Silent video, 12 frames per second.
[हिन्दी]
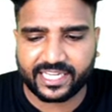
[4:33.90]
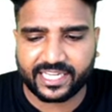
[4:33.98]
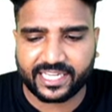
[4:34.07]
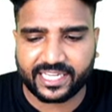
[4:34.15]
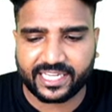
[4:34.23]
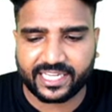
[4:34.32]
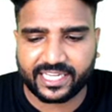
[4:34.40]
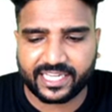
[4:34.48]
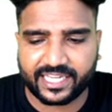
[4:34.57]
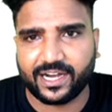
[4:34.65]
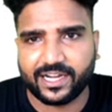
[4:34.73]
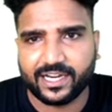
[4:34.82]
होता है
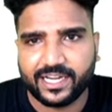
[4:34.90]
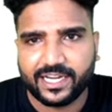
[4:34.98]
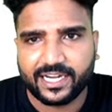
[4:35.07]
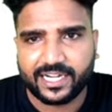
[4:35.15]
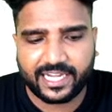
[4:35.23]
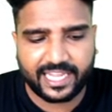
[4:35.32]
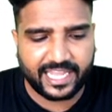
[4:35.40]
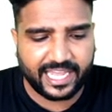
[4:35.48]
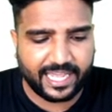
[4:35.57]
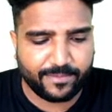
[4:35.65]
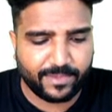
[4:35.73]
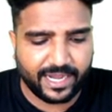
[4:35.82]
अल्फा टी
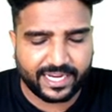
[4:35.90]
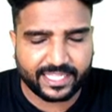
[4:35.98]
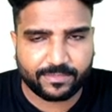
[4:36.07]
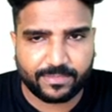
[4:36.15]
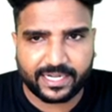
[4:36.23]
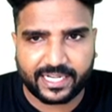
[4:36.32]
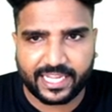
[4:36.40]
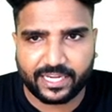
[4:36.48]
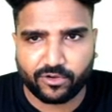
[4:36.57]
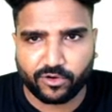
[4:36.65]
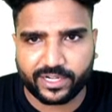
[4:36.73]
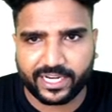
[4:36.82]
एम माइनस में टी
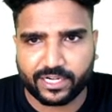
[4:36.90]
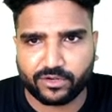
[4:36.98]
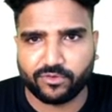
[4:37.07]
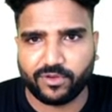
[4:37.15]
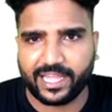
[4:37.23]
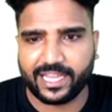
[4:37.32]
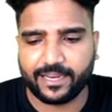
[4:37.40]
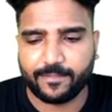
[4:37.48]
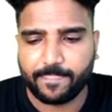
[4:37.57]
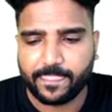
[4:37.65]
नोट इन टू एल